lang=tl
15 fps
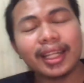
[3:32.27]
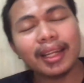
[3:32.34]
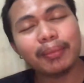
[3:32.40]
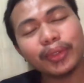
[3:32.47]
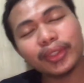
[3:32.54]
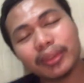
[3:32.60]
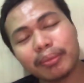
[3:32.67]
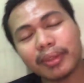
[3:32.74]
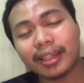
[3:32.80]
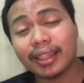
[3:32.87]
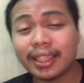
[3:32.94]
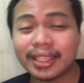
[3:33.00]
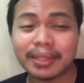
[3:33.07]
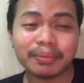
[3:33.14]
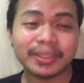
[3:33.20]
alam mo yun,
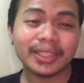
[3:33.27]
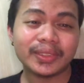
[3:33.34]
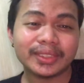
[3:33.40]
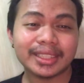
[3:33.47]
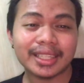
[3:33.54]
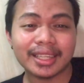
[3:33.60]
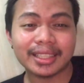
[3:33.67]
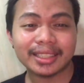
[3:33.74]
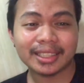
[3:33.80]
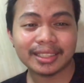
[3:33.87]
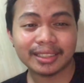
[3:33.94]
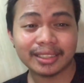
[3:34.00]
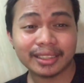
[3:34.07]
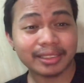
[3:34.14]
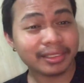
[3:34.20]
mga ganap dito sa
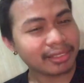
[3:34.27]
ating